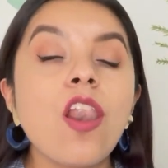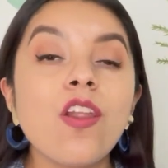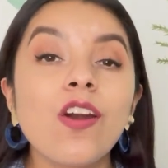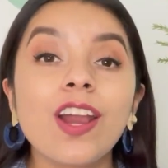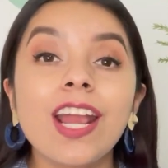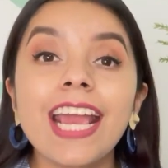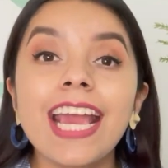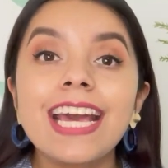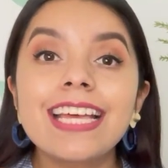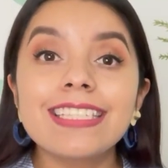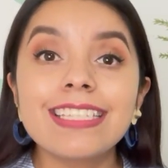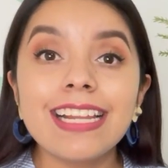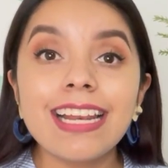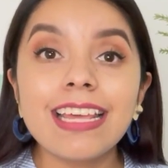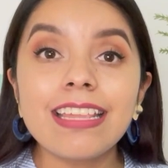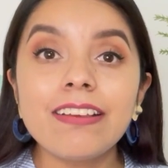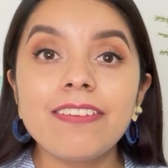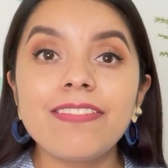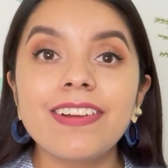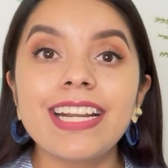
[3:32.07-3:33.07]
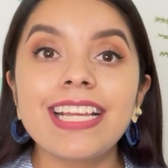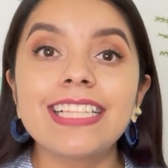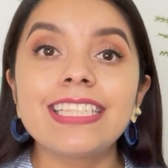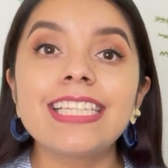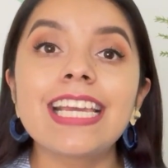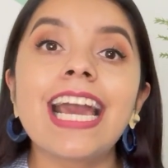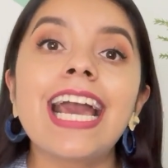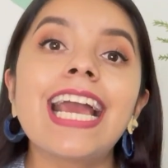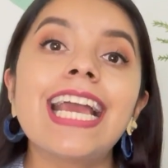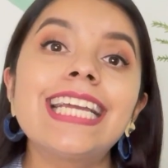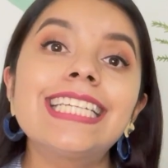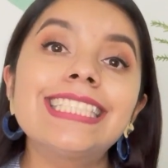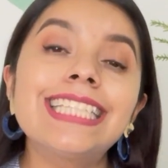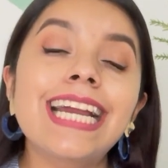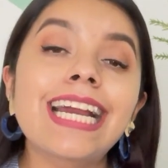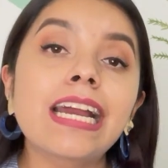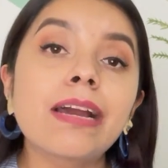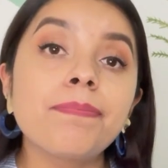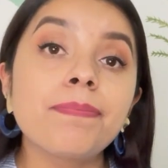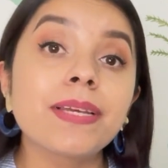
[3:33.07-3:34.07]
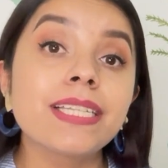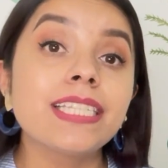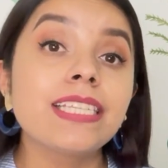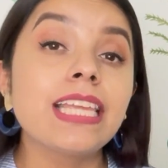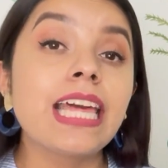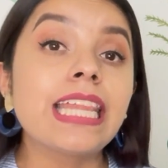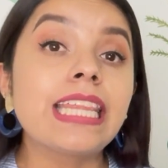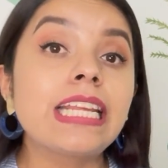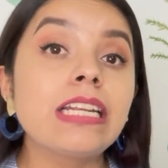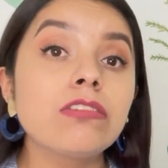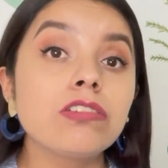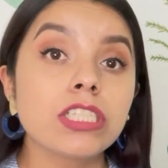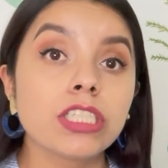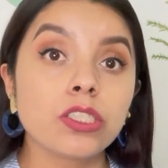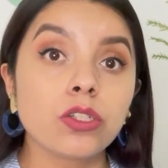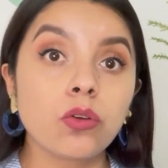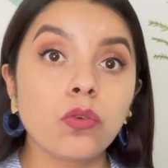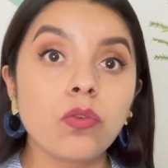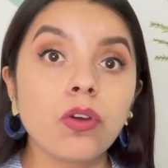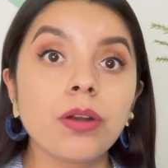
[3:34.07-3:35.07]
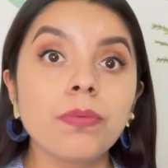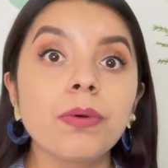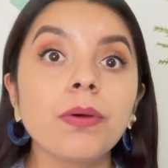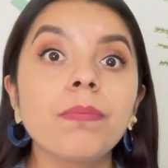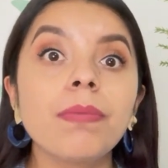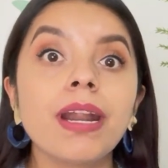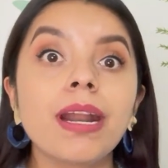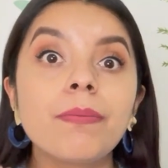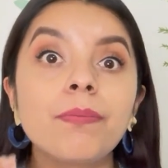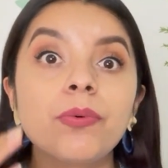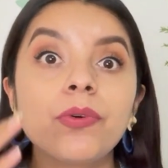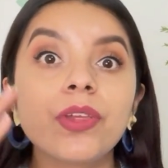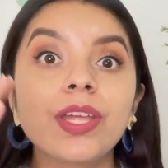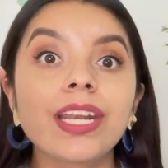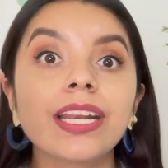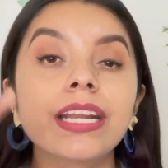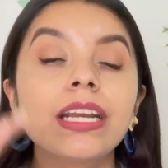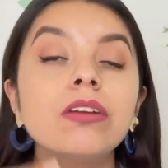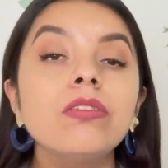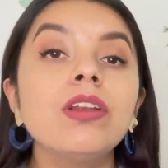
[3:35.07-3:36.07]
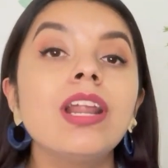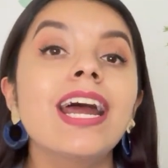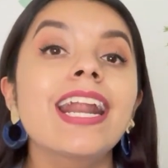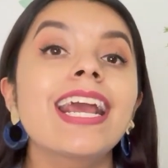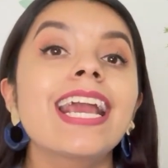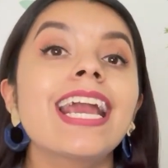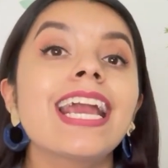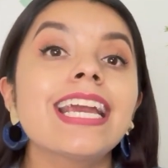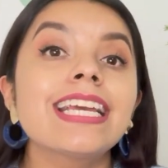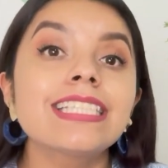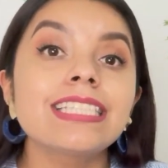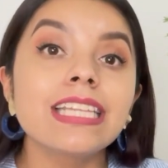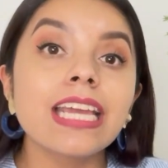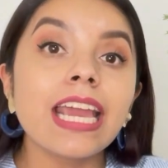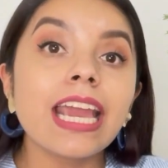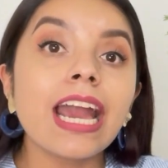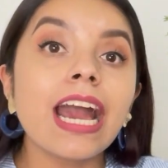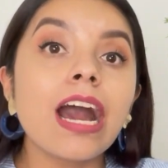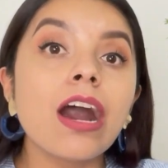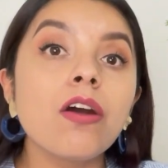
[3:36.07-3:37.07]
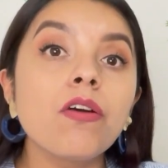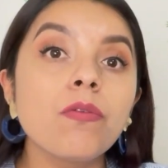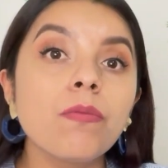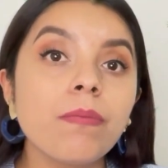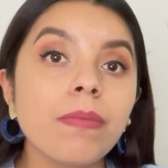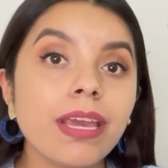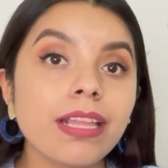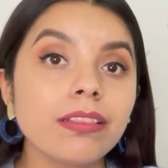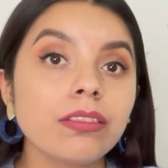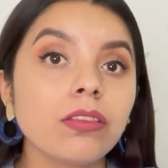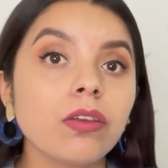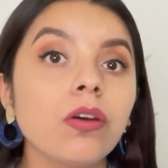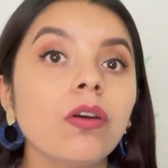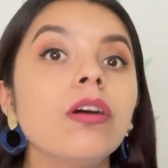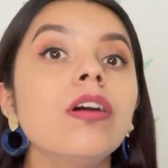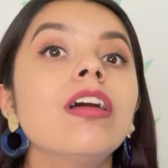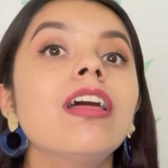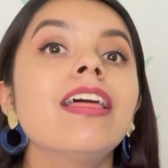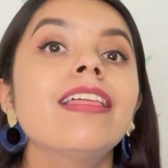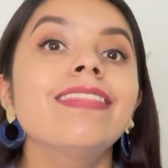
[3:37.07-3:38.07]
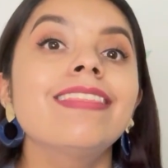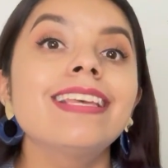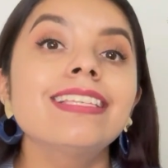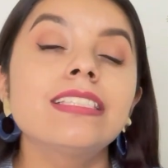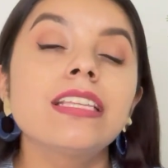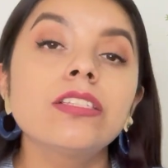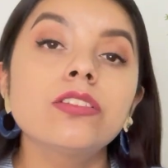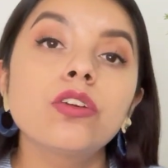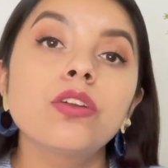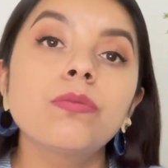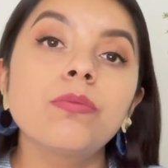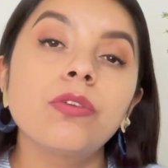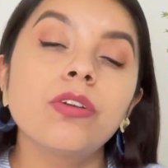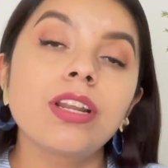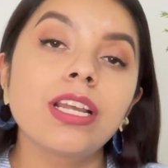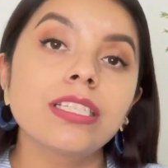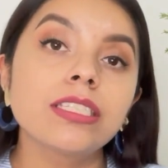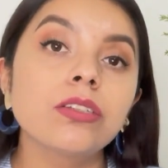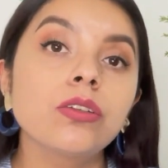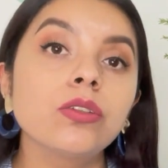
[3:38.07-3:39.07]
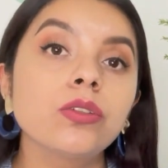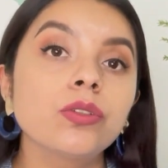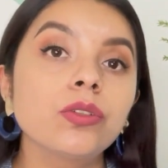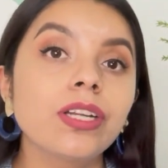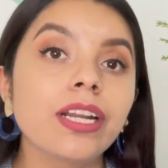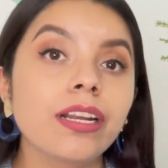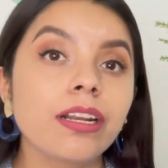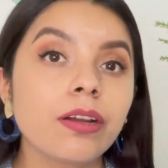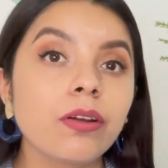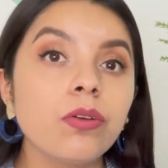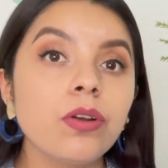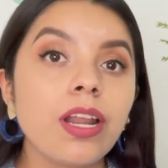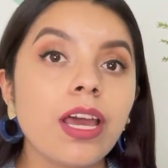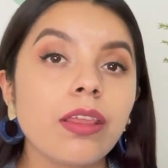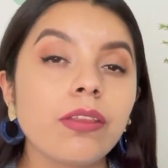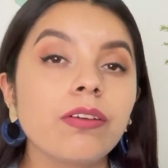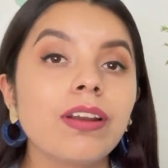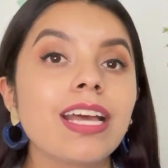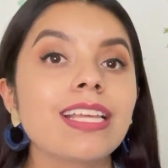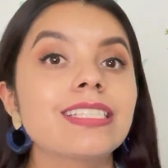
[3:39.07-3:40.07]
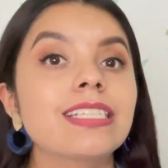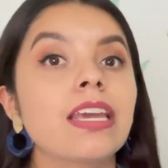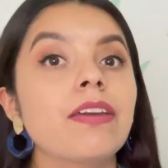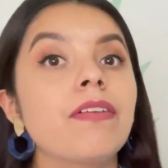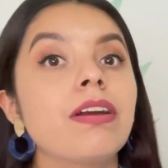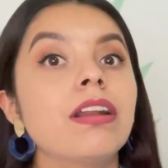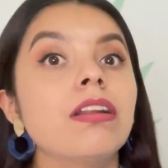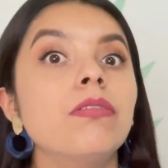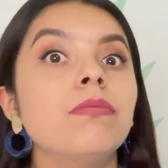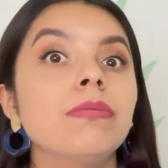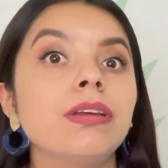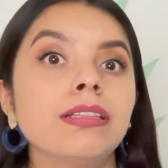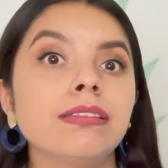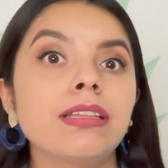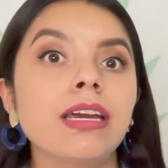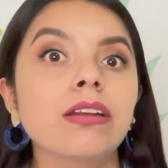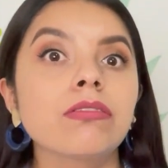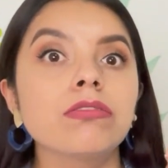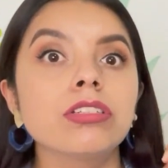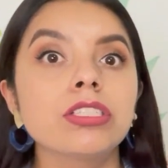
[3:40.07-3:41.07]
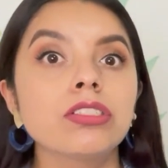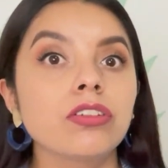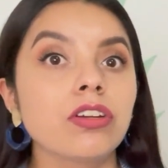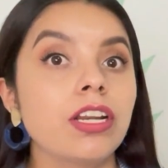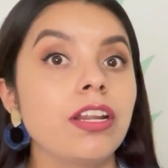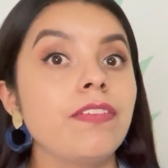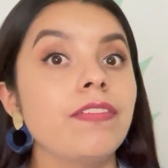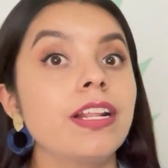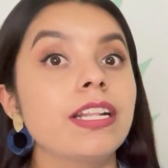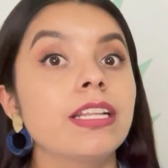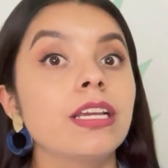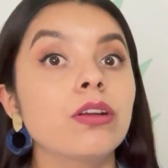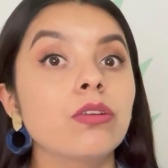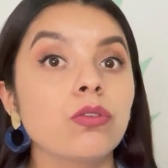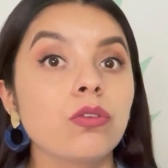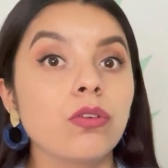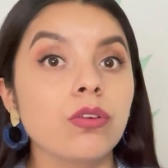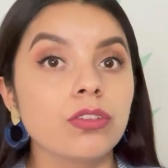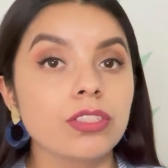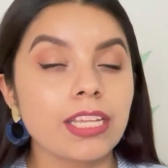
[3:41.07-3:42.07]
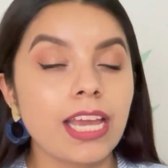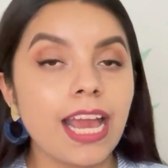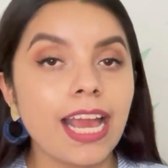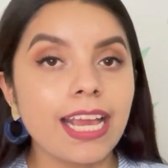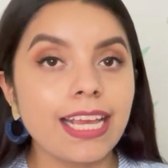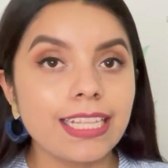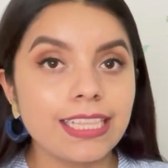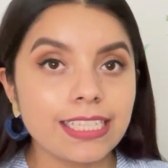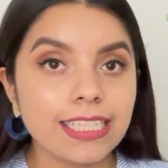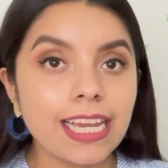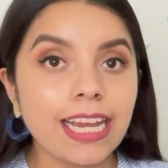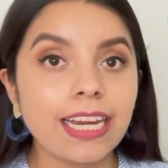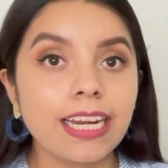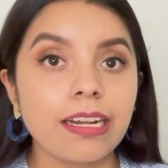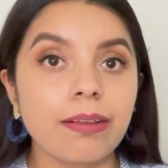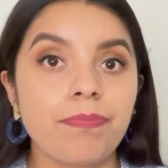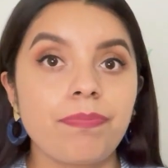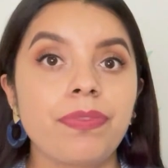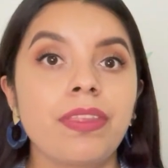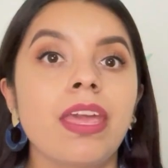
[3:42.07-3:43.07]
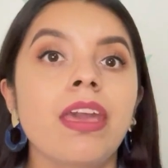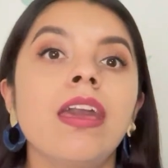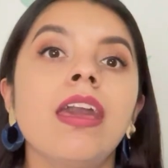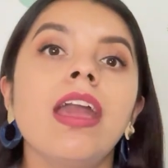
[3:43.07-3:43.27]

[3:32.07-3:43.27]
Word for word: lo que hace la diferencia es la capacidad de nuestro cuerpo para poder regular ese aumento de estas hormonas contrarreguladoras que van a aumentar nuestro nivel de glucosa en sangre.